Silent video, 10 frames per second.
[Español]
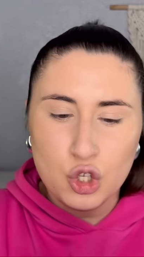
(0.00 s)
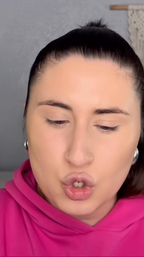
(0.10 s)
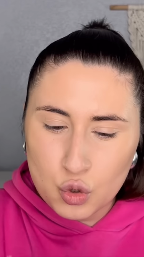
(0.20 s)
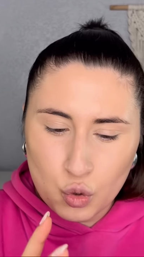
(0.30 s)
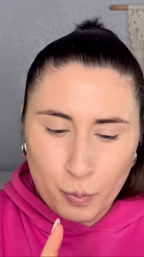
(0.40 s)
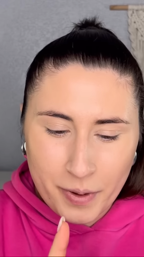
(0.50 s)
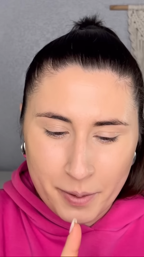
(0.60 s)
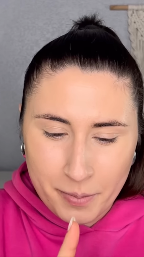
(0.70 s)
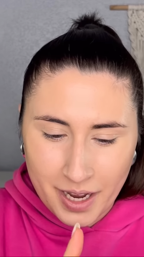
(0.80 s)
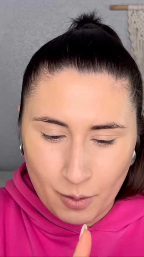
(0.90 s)
súper
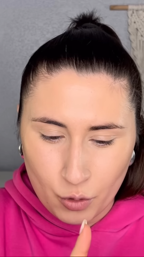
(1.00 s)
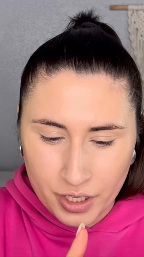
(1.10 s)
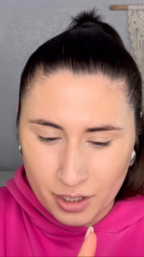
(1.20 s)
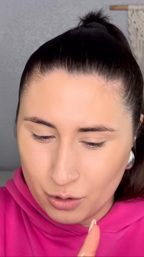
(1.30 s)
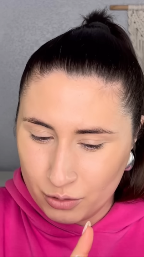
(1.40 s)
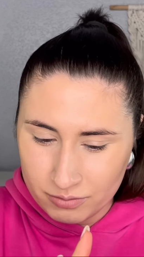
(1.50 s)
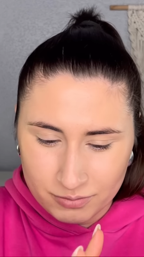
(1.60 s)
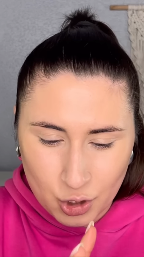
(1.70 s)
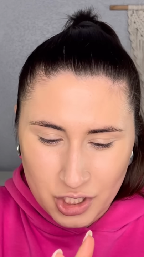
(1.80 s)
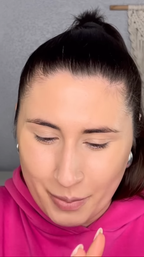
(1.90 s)
mega bonito.
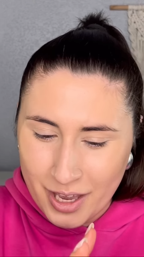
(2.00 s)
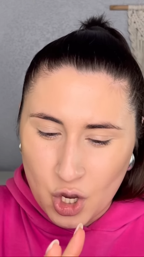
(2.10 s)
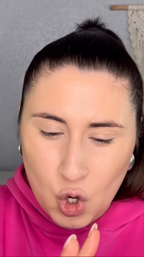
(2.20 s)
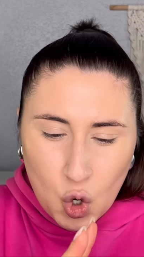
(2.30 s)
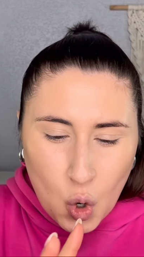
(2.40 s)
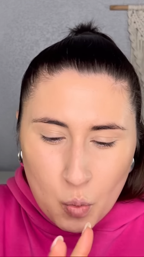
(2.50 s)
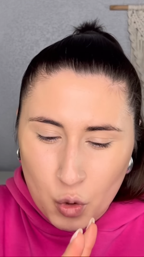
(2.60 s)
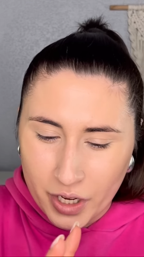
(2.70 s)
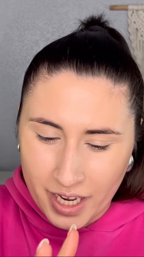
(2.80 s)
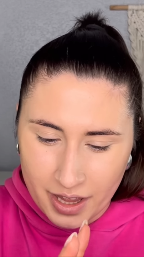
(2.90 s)
No sabéis
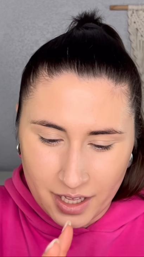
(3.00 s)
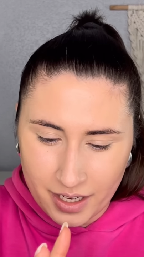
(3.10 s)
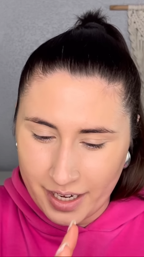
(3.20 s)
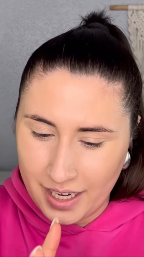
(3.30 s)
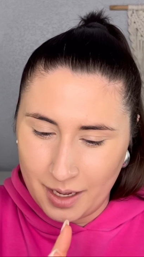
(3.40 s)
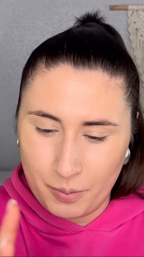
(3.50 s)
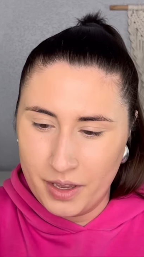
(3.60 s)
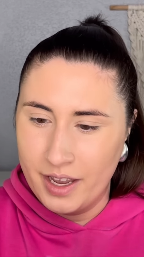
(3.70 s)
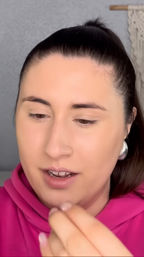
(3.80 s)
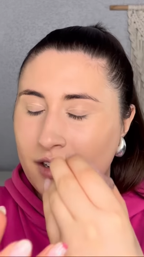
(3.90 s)
cómo queda en la
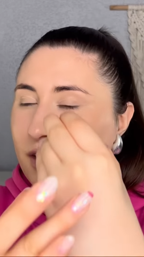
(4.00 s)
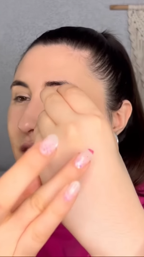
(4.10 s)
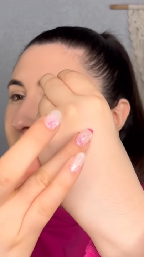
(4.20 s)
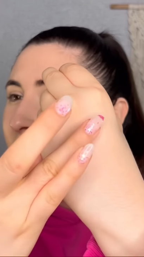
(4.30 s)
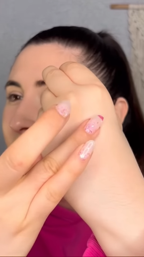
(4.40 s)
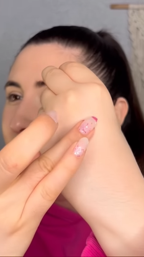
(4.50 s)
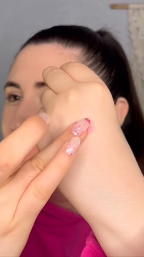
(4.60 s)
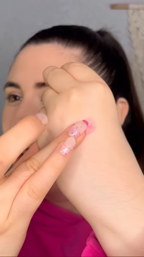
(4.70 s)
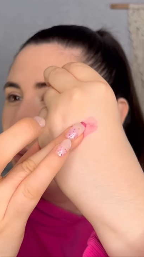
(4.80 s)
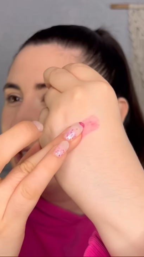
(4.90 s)
piel.
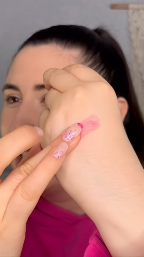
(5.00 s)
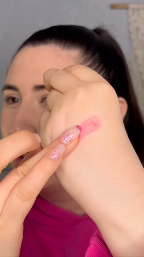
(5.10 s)
Tiene como ese